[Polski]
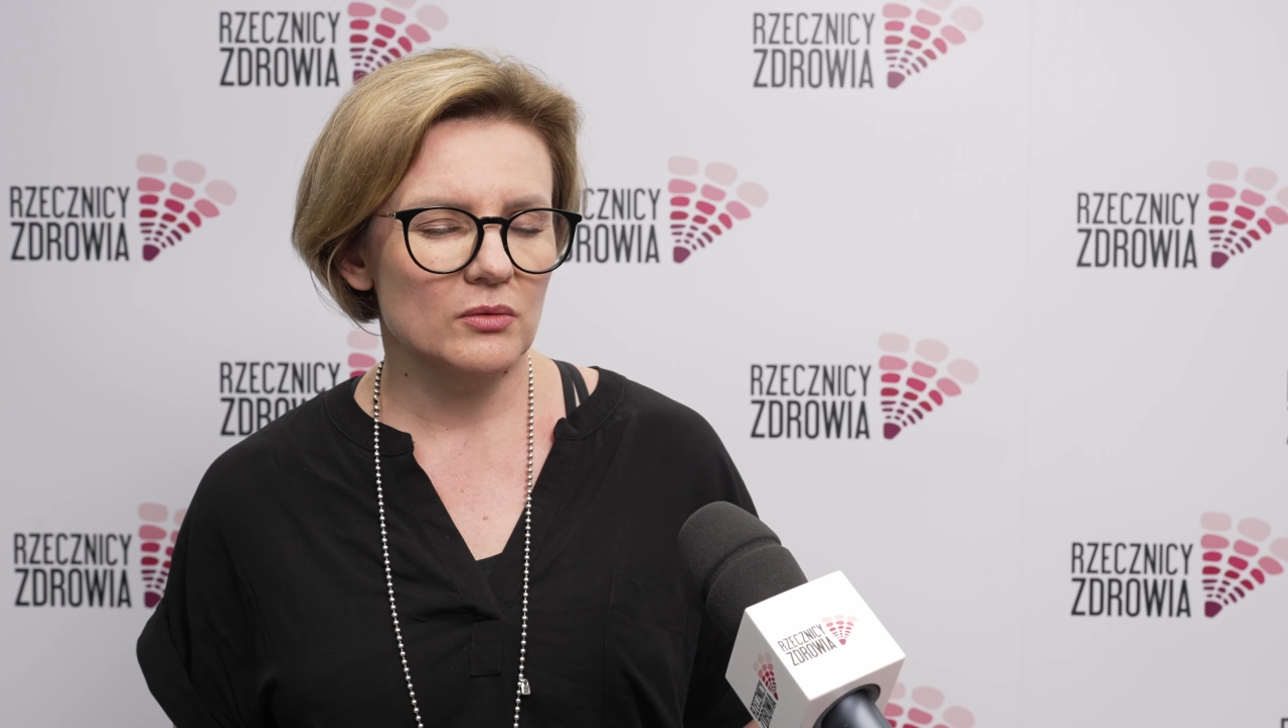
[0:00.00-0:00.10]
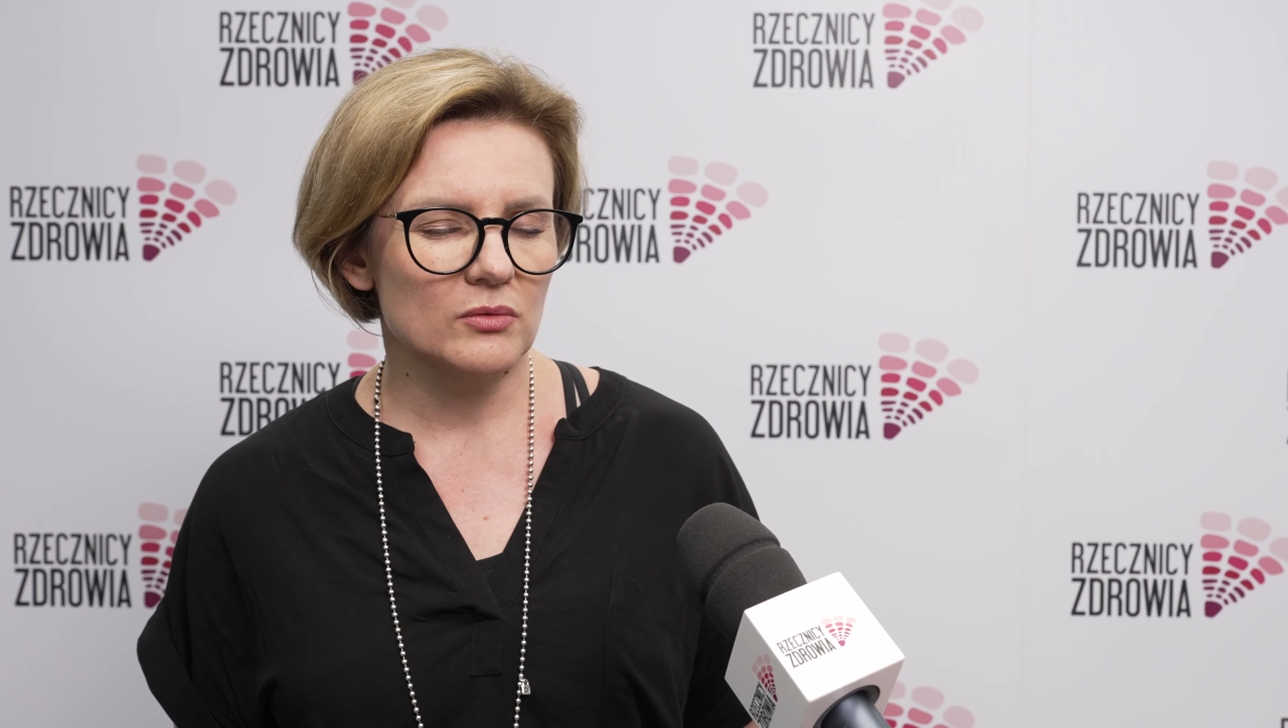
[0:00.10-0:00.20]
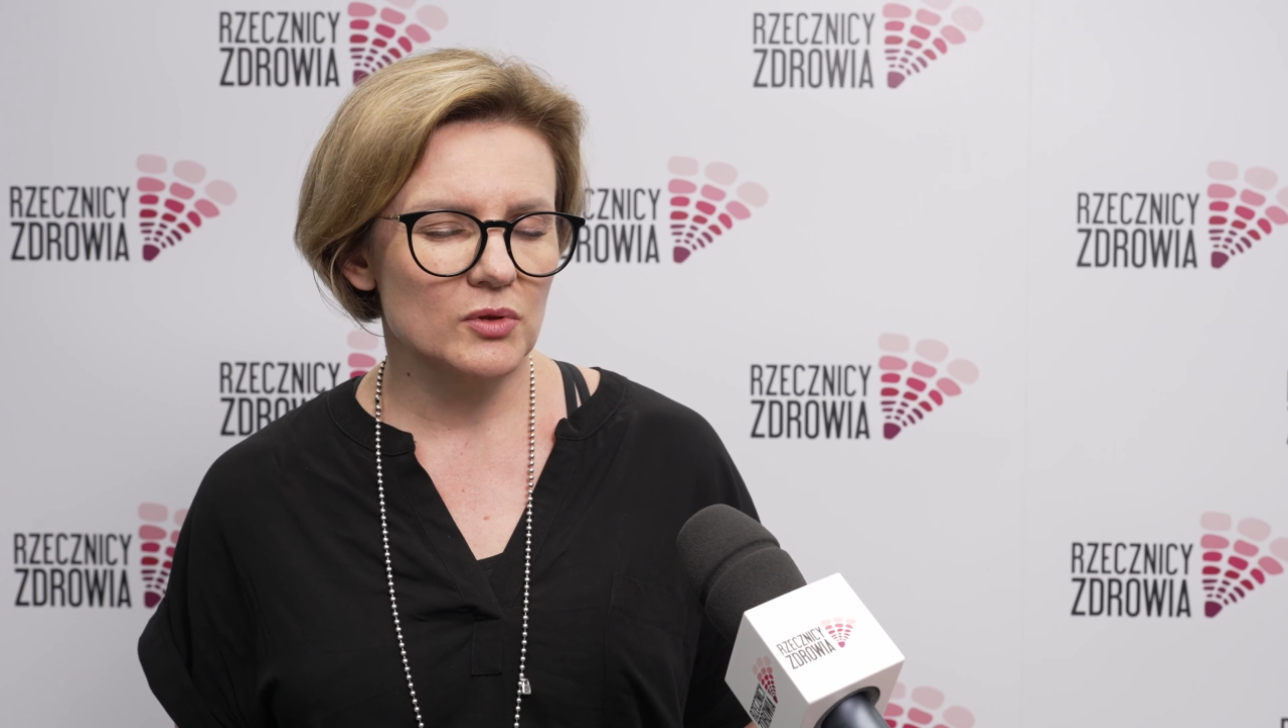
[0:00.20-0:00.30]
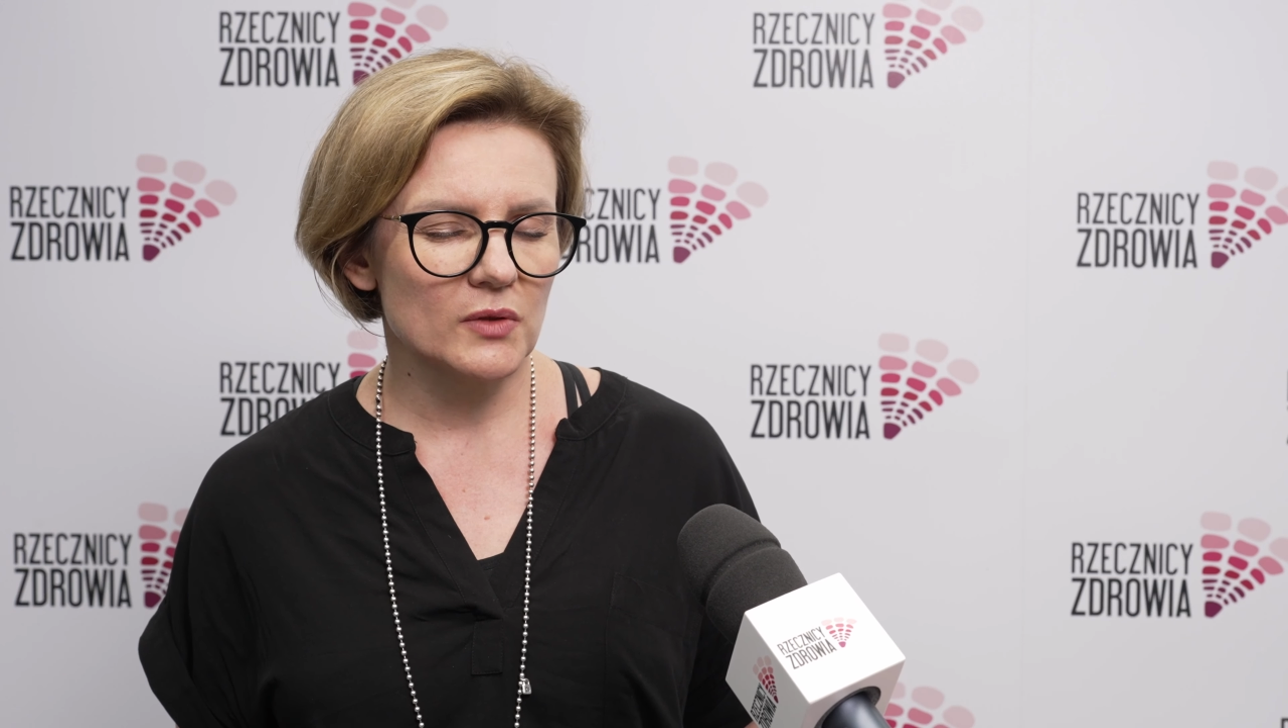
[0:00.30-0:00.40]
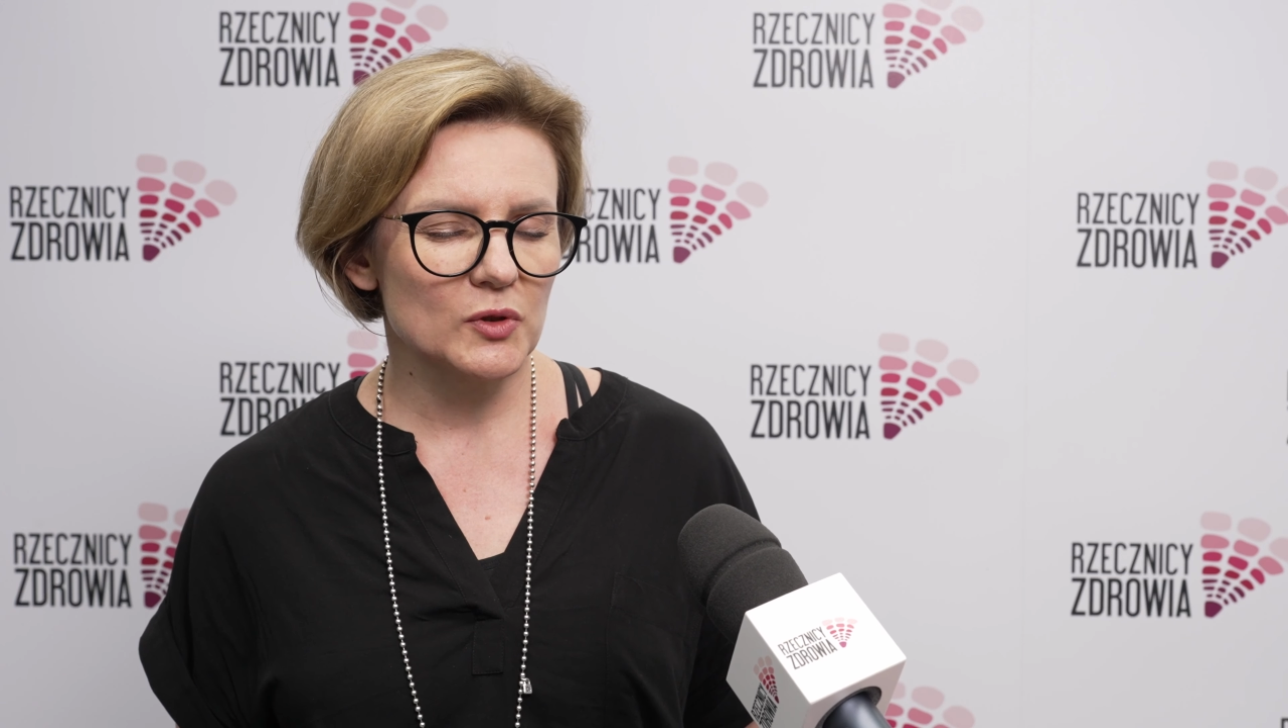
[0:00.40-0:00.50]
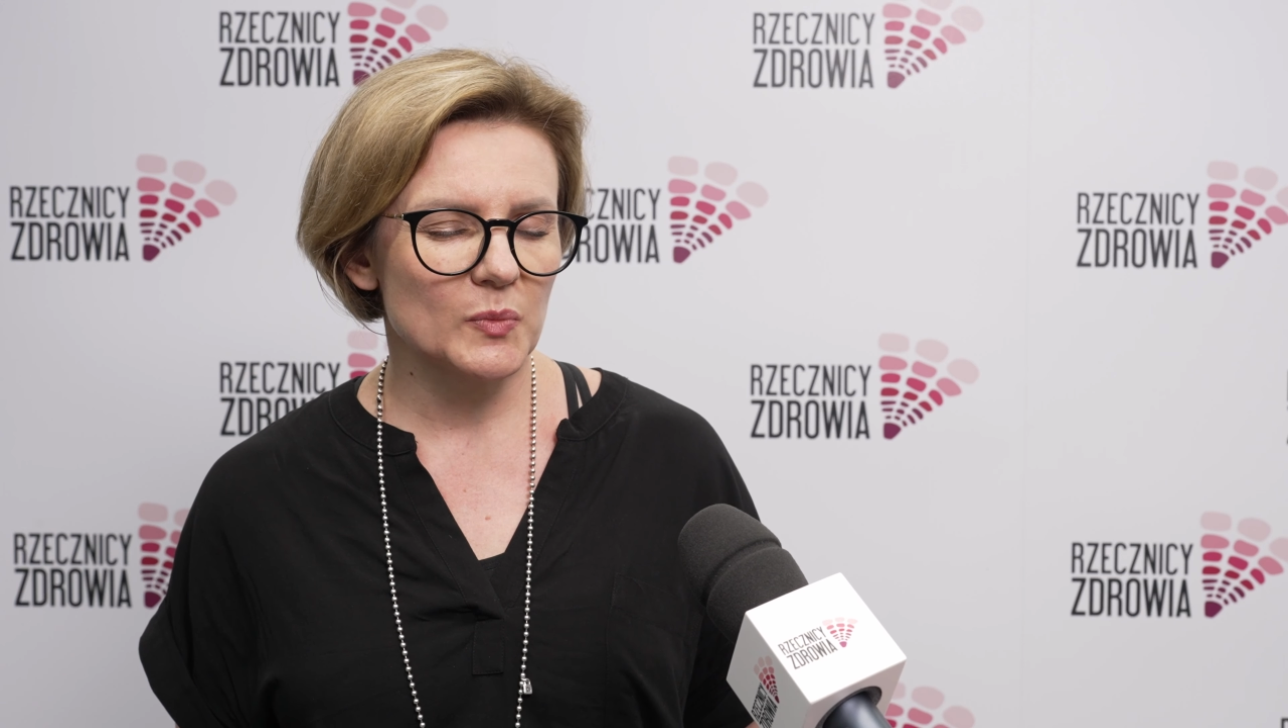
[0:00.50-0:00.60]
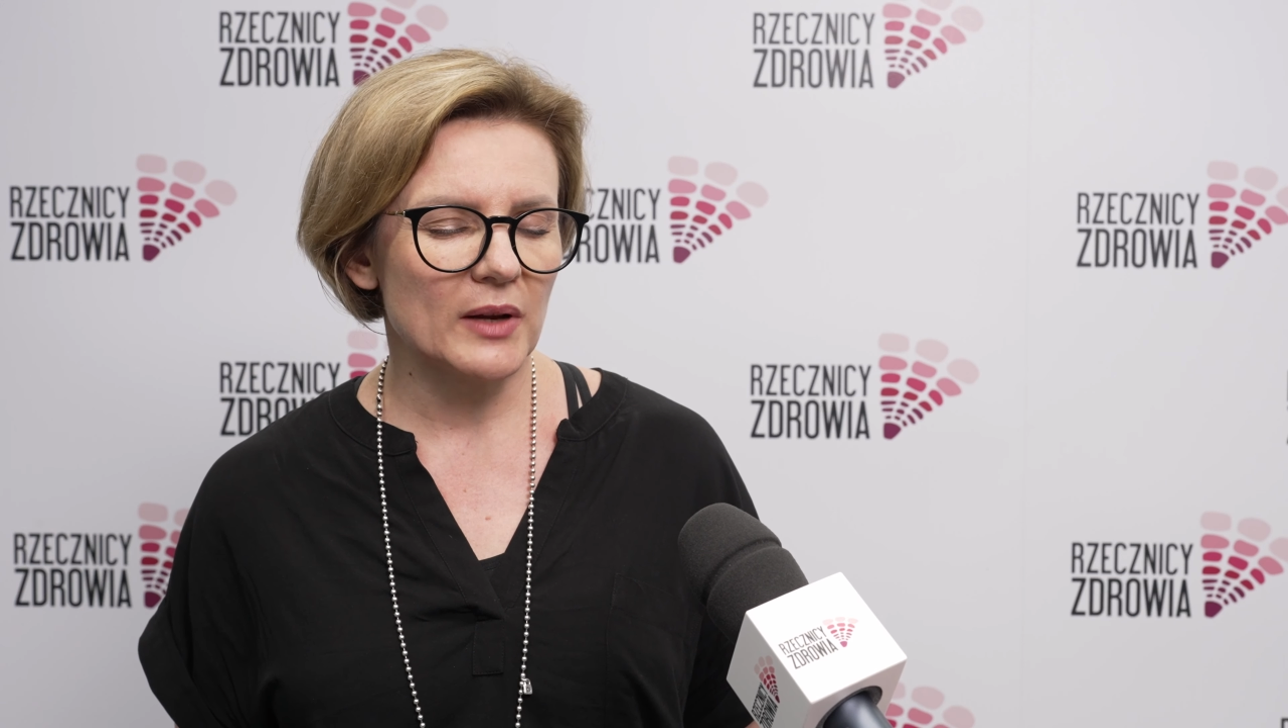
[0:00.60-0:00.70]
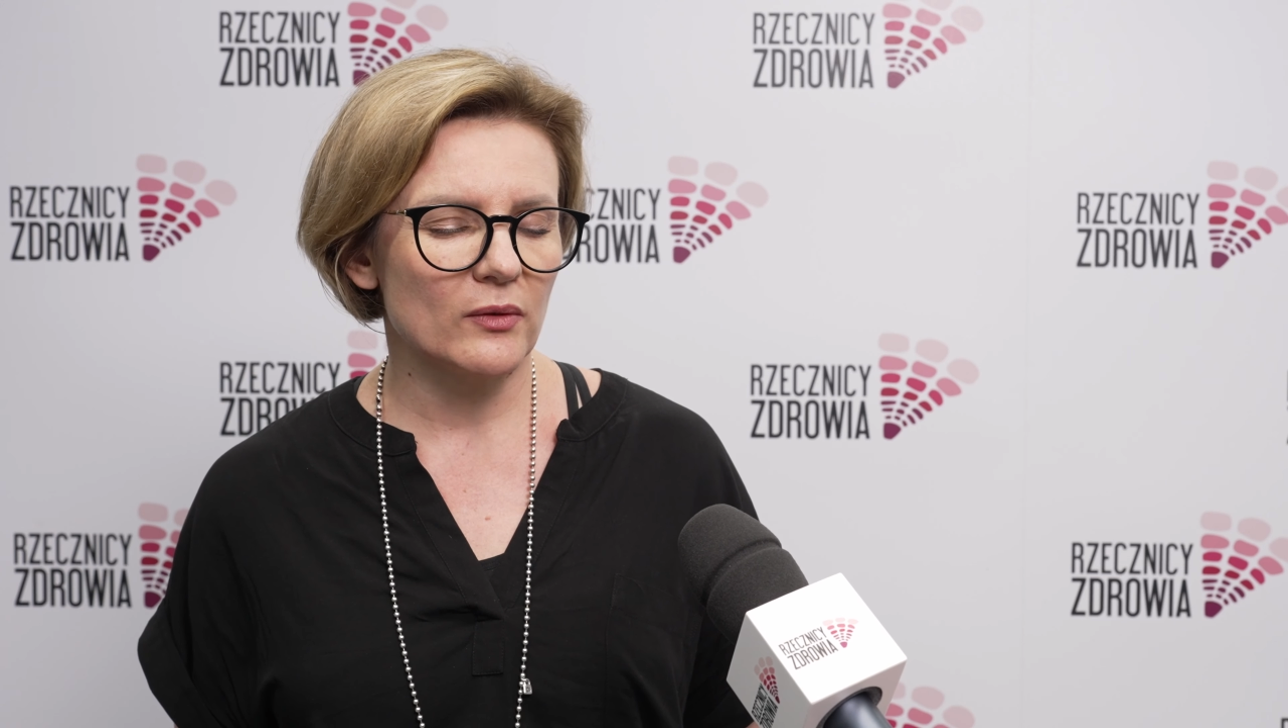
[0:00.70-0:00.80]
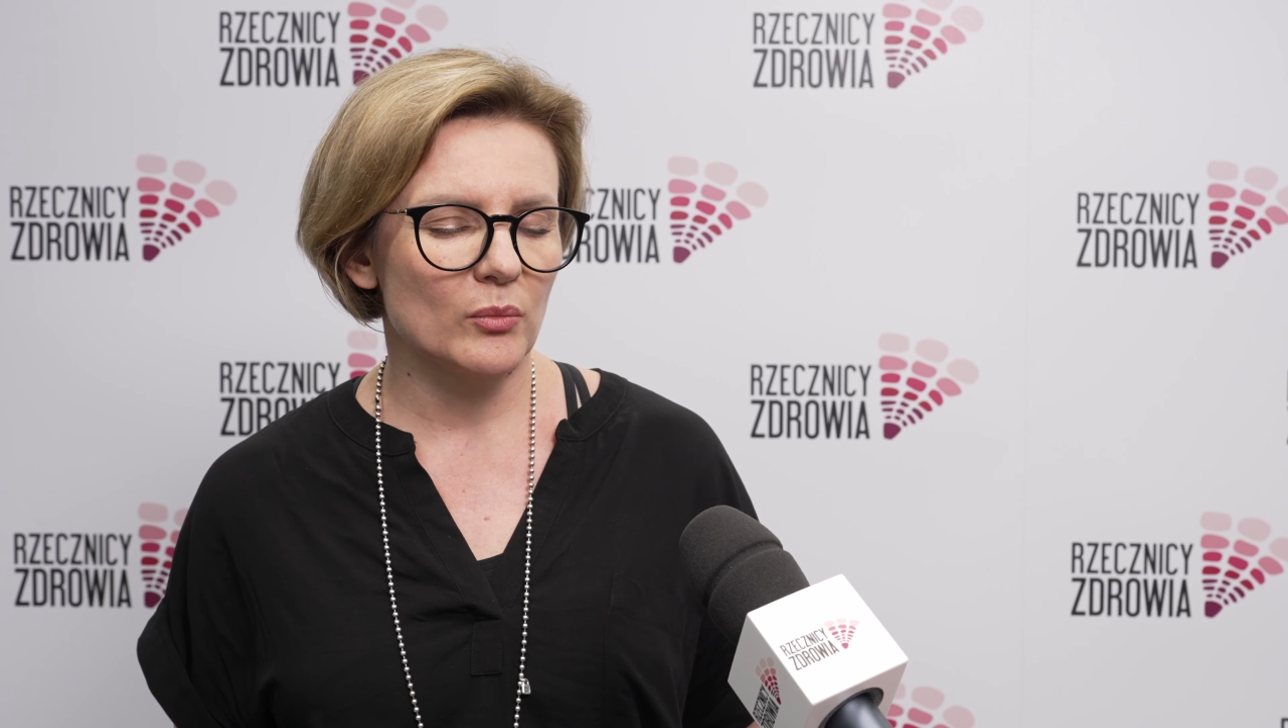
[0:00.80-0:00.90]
kluczową sprawą